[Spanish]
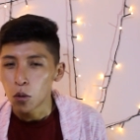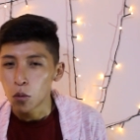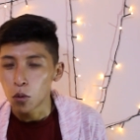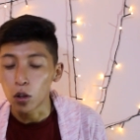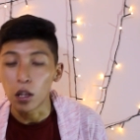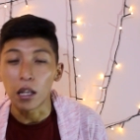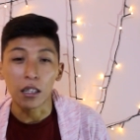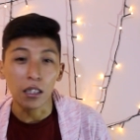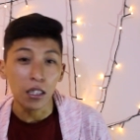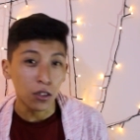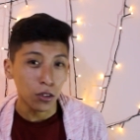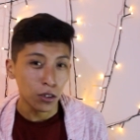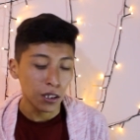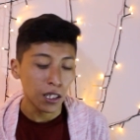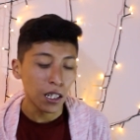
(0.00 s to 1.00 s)
las redes
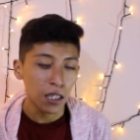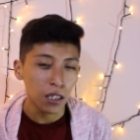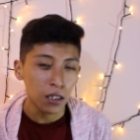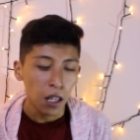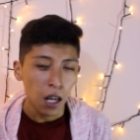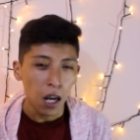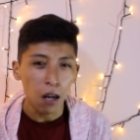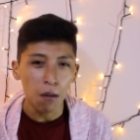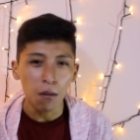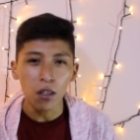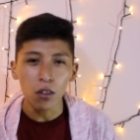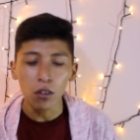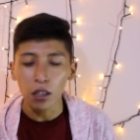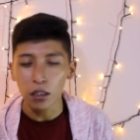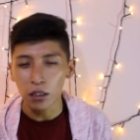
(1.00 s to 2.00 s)
sociales
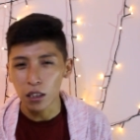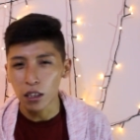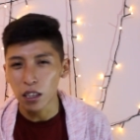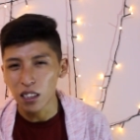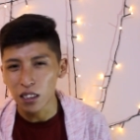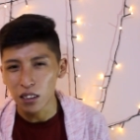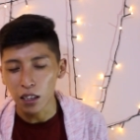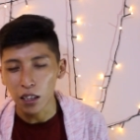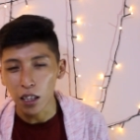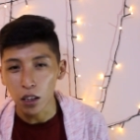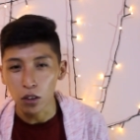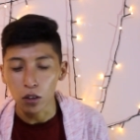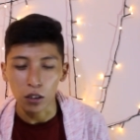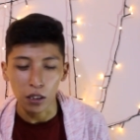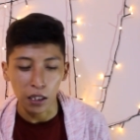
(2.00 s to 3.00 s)
hablaron acerca de este
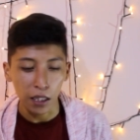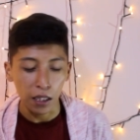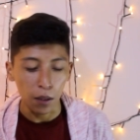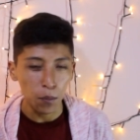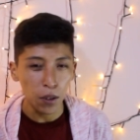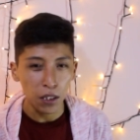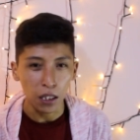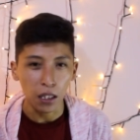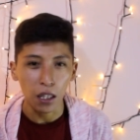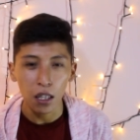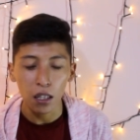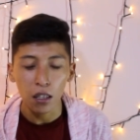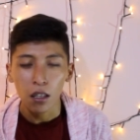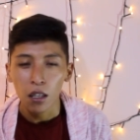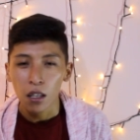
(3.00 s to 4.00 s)
caso, acerca de pizza gay